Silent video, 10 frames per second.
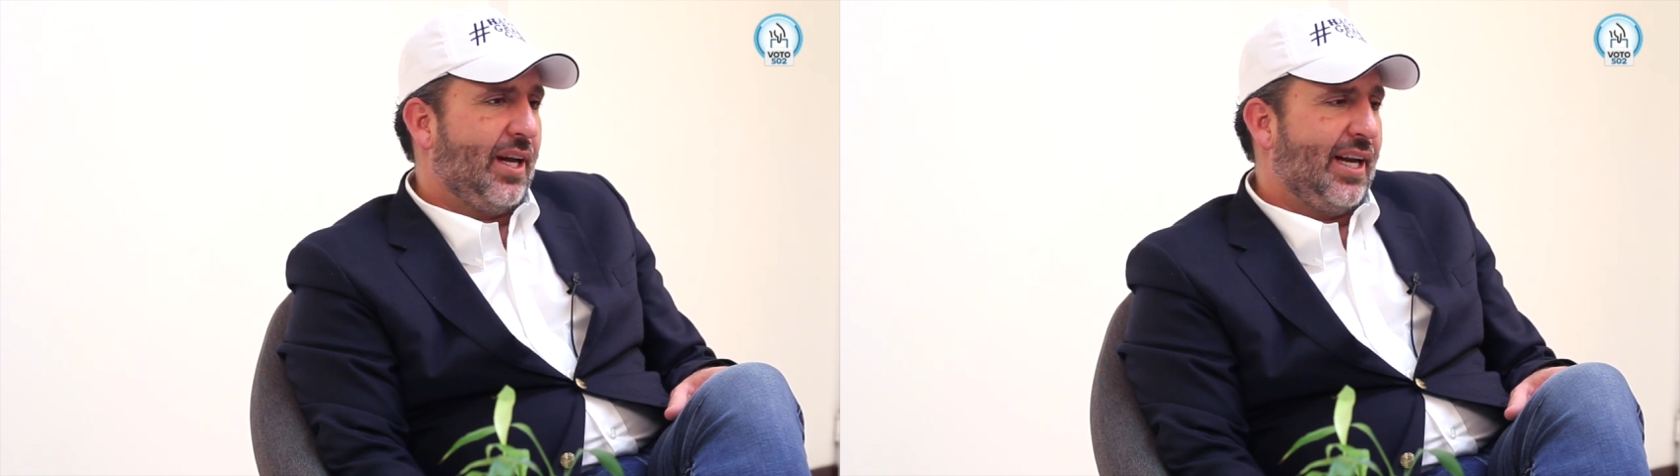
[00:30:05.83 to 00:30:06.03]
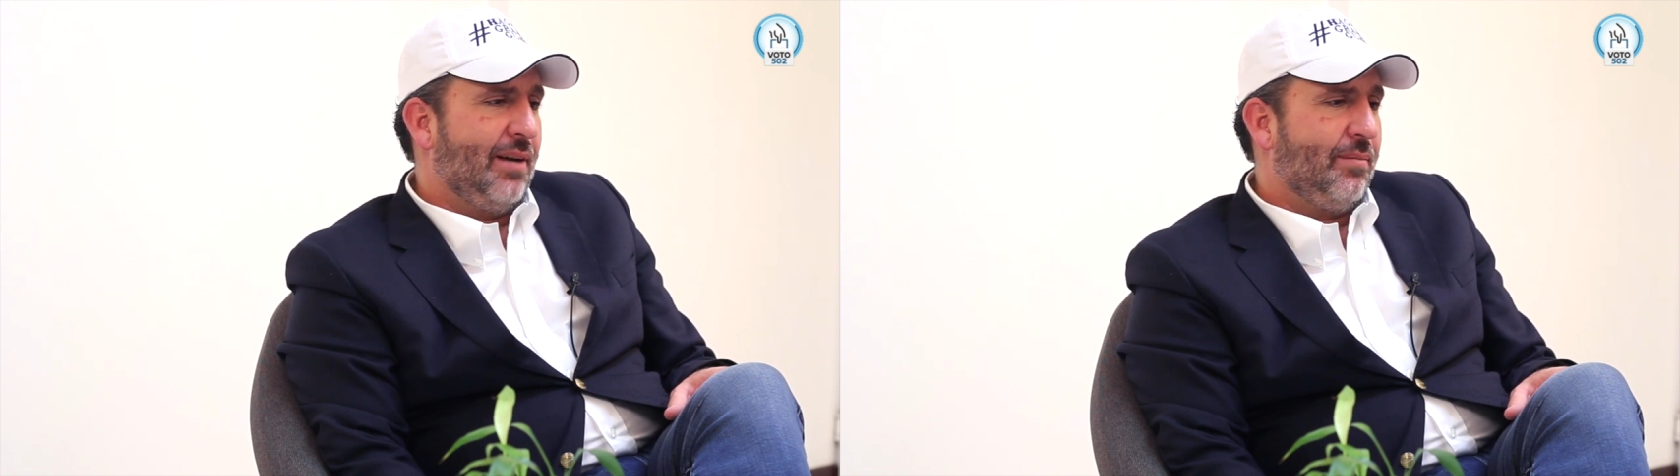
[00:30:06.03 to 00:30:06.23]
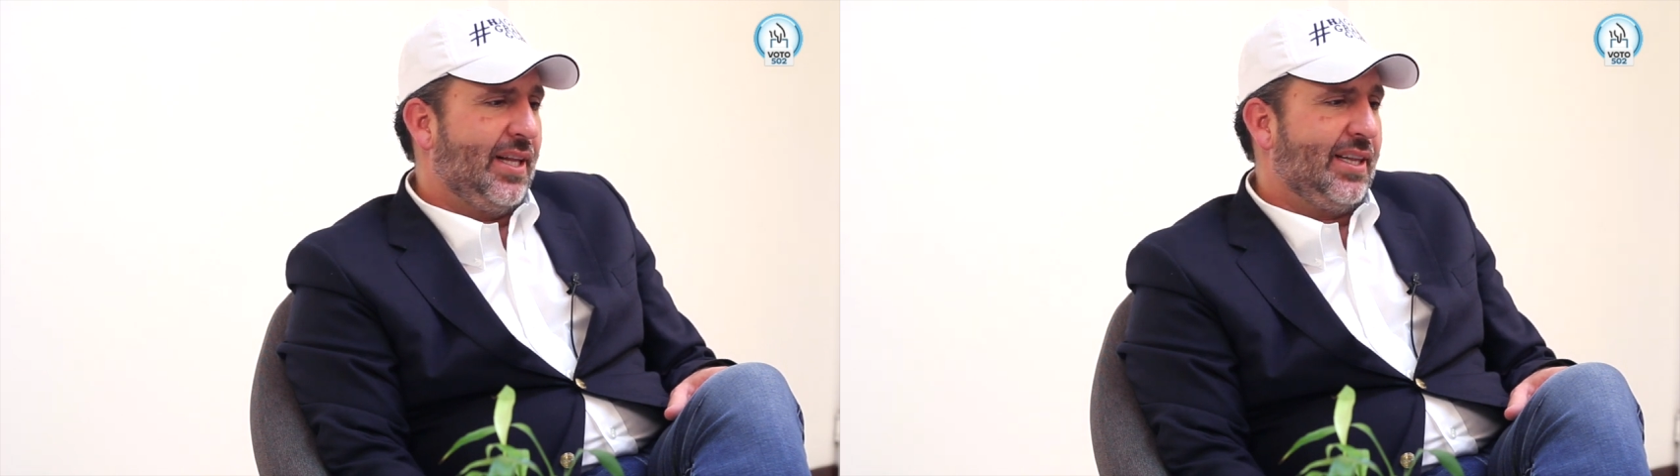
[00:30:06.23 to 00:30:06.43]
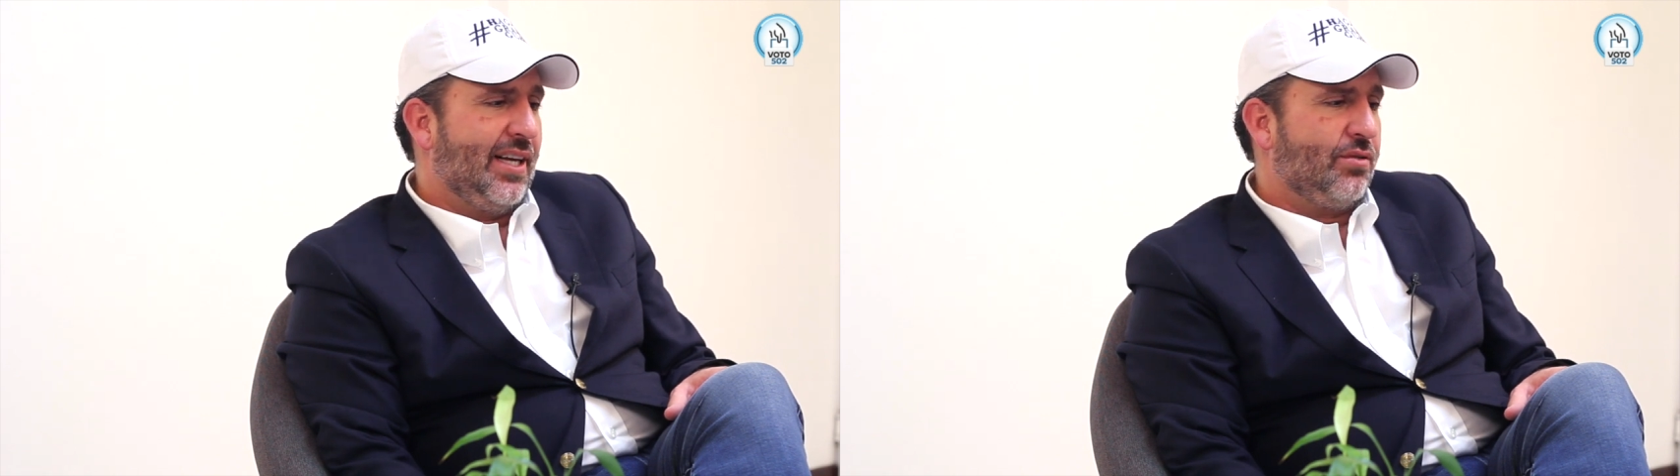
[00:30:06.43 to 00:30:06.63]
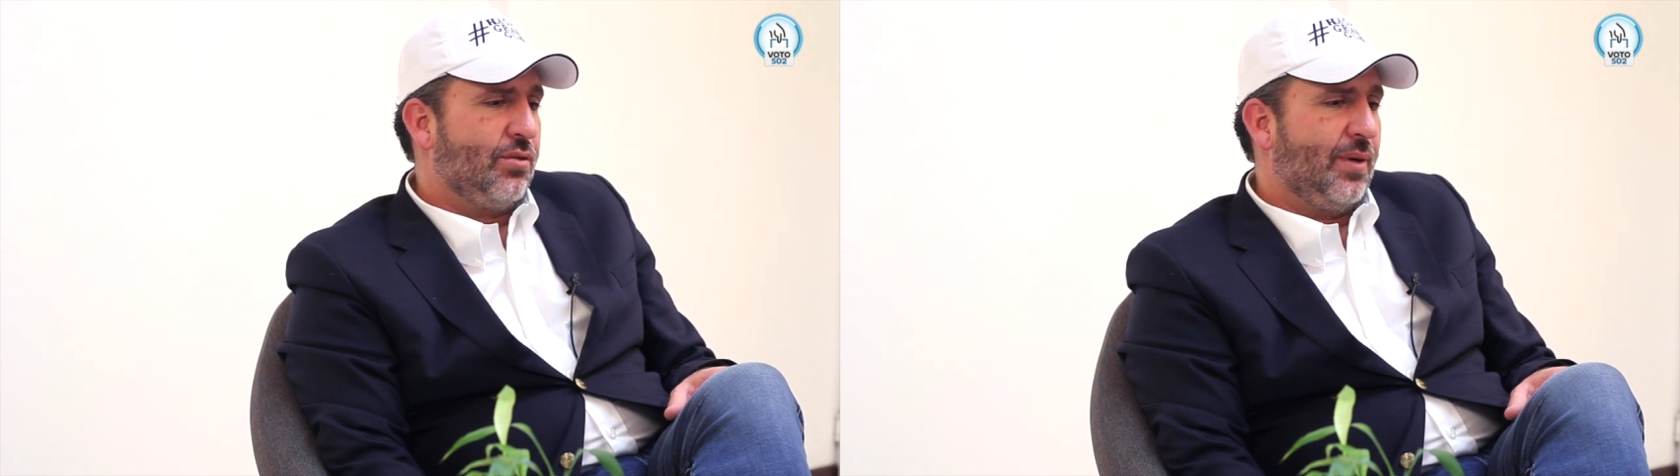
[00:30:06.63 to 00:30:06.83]
que
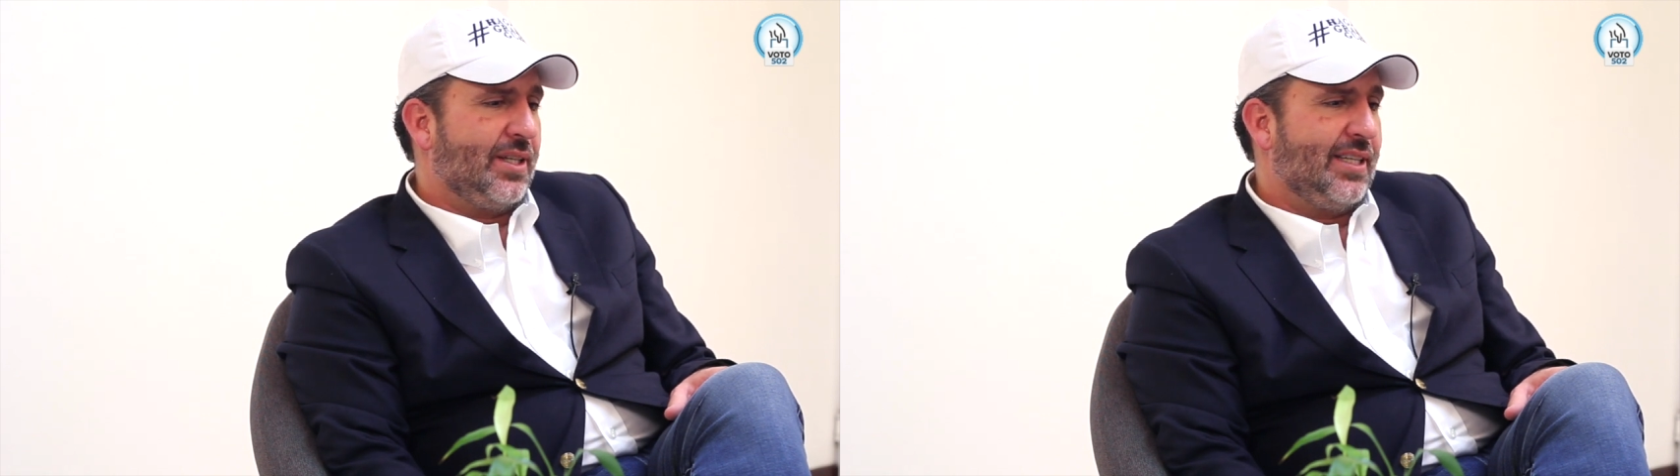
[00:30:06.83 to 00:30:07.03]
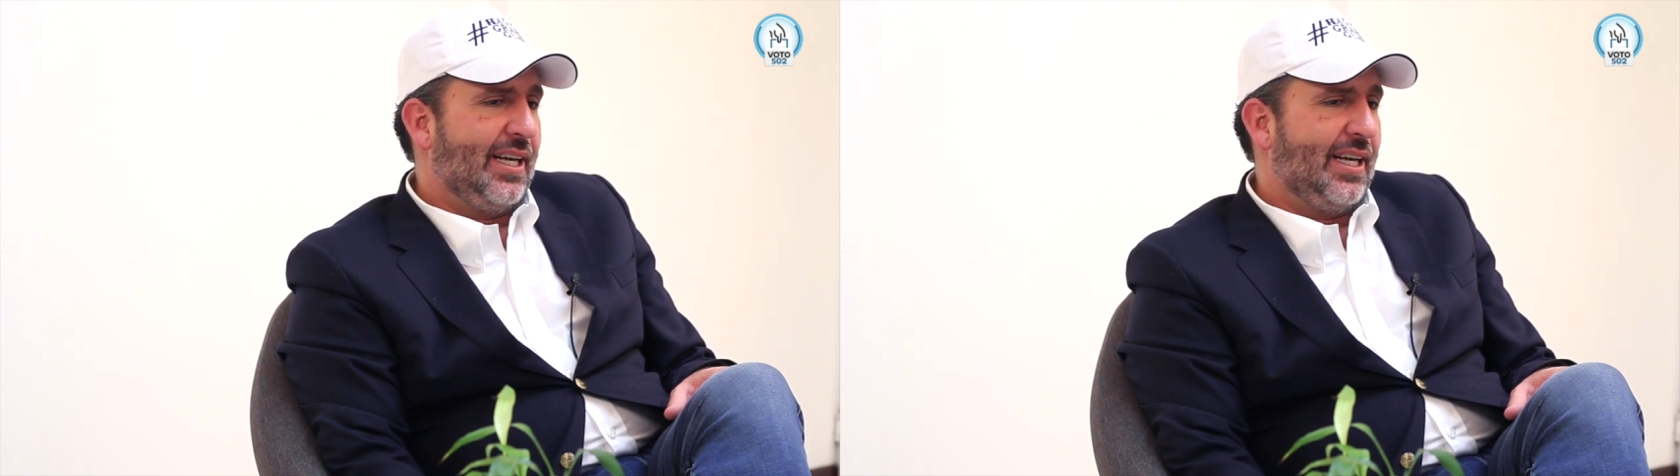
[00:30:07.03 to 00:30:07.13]
realmente eso va a